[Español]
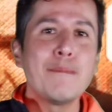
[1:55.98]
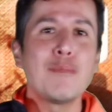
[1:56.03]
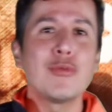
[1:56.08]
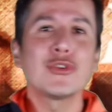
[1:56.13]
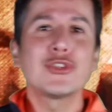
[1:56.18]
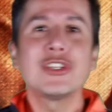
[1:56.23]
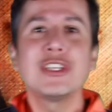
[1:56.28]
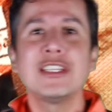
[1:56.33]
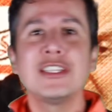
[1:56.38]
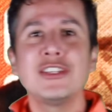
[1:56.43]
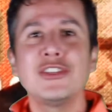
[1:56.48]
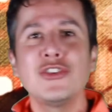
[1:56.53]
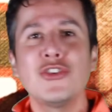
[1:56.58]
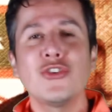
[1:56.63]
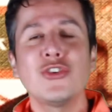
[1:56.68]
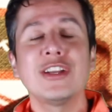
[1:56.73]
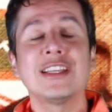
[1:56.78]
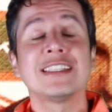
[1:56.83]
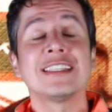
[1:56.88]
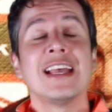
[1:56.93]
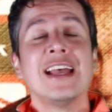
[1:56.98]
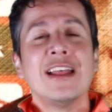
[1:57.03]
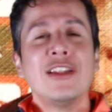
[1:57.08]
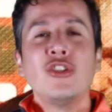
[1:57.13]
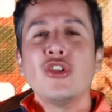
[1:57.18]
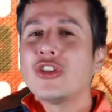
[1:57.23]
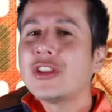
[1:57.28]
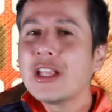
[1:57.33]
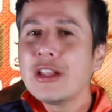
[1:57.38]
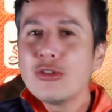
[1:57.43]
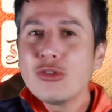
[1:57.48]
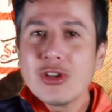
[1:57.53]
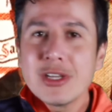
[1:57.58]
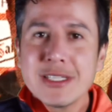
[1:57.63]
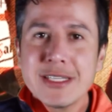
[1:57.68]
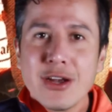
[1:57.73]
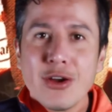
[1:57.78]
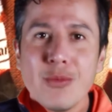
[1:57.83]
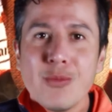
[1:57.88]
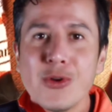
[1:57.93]
posiciones, no tanto
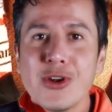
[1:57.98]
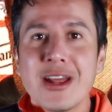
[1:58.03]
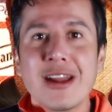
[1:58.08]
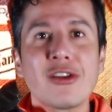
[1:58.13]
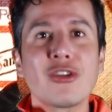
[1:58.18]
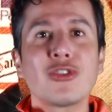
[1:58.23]
así como las